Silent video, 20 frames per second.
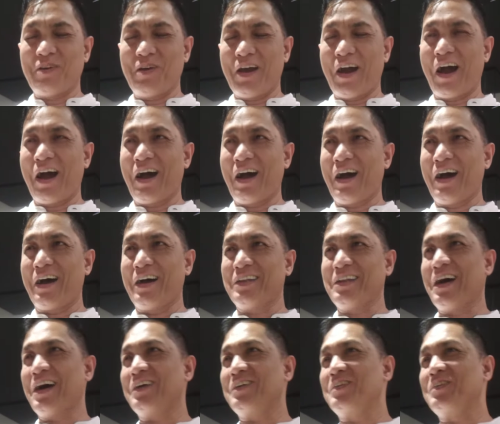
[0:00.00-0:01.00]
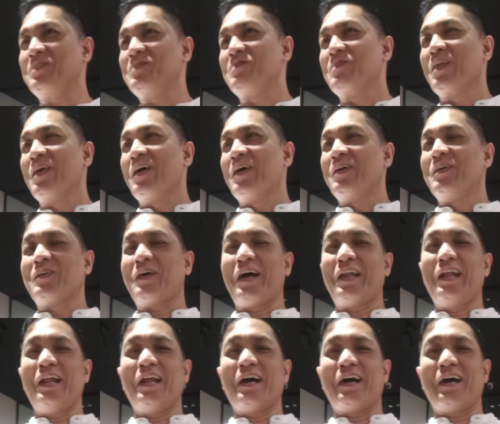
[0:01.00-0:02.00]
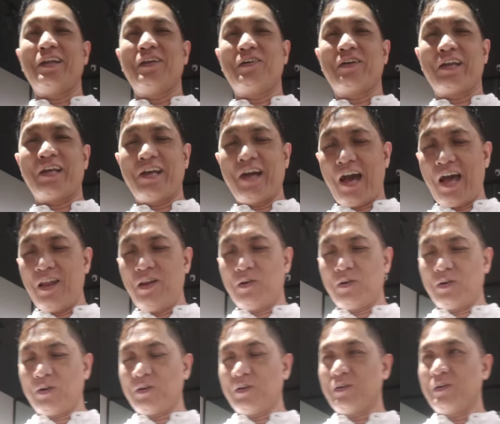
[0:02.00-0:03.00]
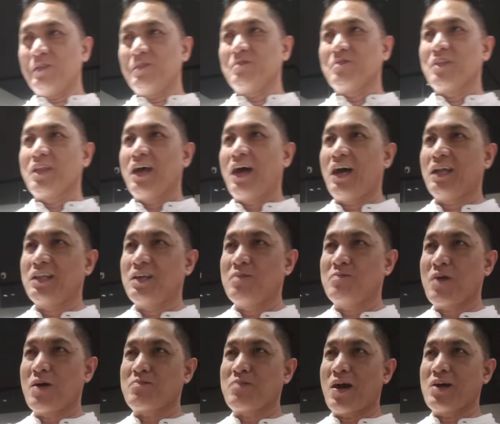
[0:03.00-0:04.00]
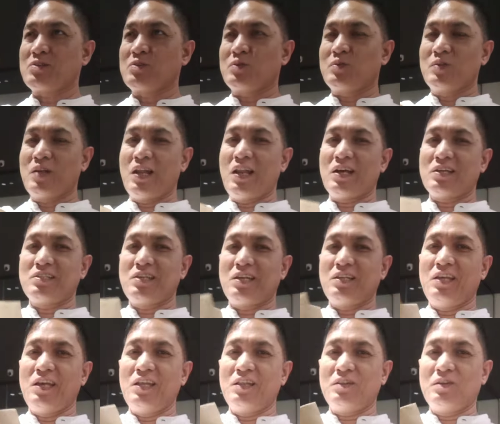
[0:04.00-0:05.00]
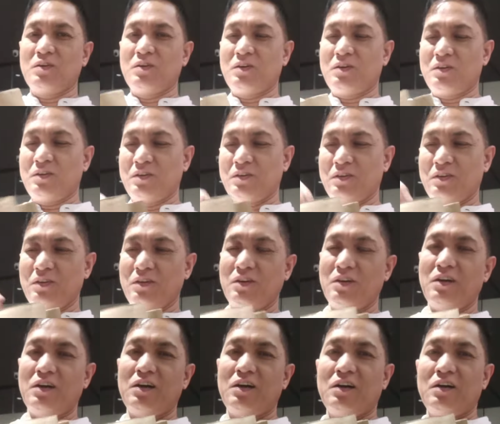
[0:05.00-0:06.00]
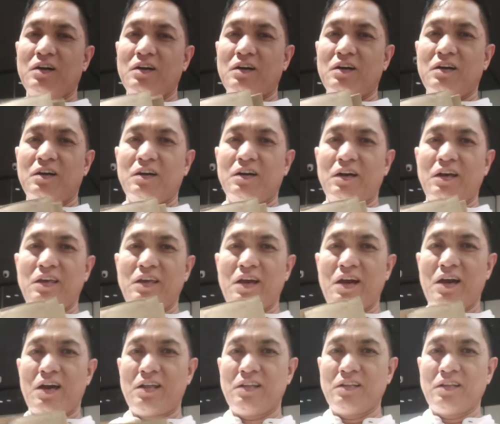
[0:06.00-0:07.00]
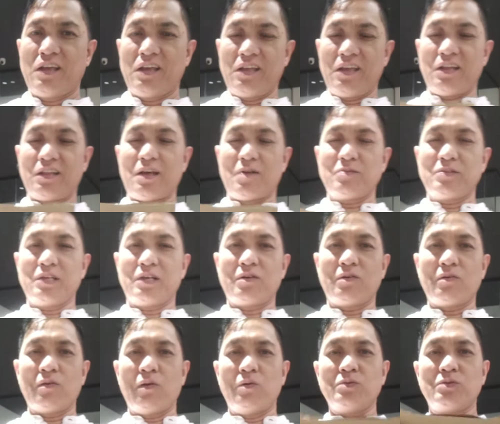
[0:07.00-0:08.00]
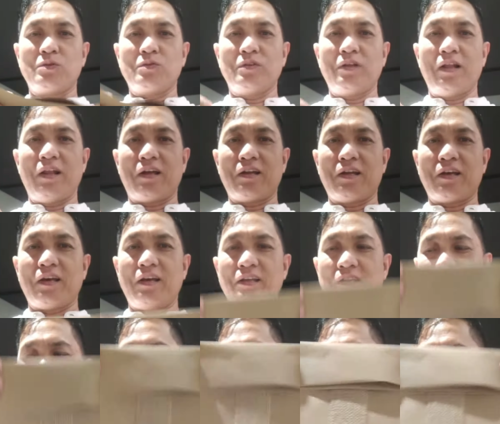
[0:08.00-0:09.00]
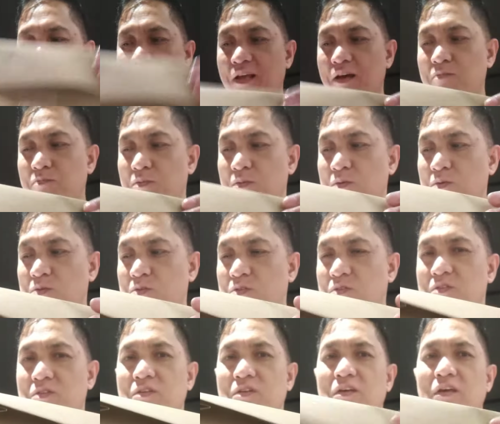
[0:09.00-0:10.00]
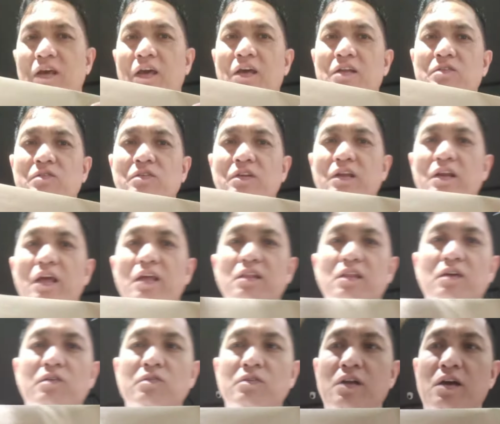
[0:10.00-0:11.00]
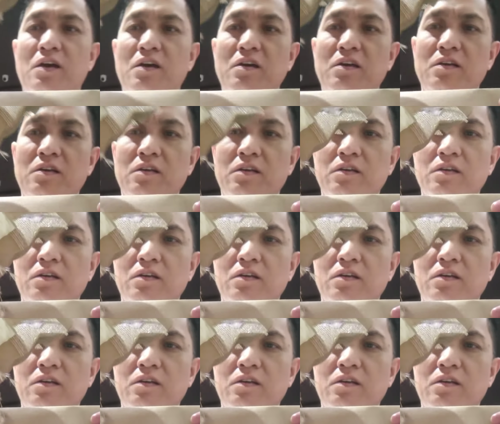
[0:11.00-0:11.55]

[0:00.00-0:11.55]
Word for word: may aanak yung kanilang ano regalo at ipapasok ko na lang siya dito ayan ganyan tapos i-close ko na lang na ganyan tapos eto ni-ready ko na